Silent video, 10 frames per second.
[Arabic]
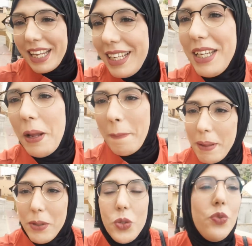كاين ليه
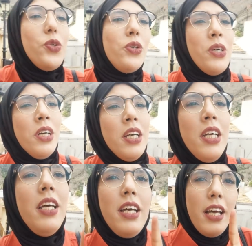دابا تشوفوه
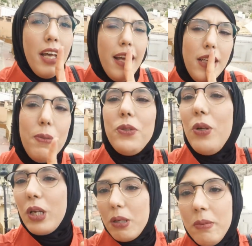اش بغيت
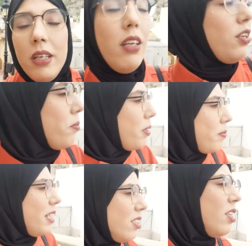نقول لكم اليوم
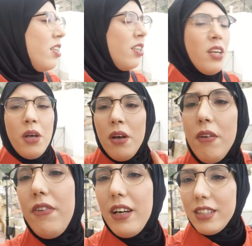البنات
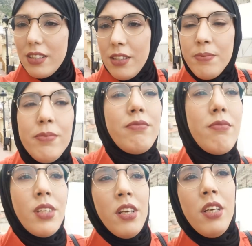فقت
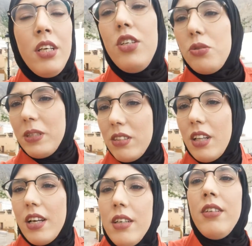جمعت
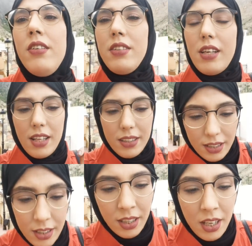الدار درت
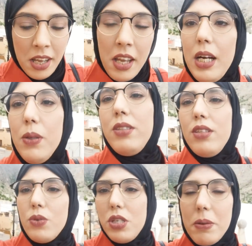الغدا حاولت
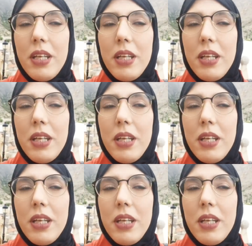ندير كلشي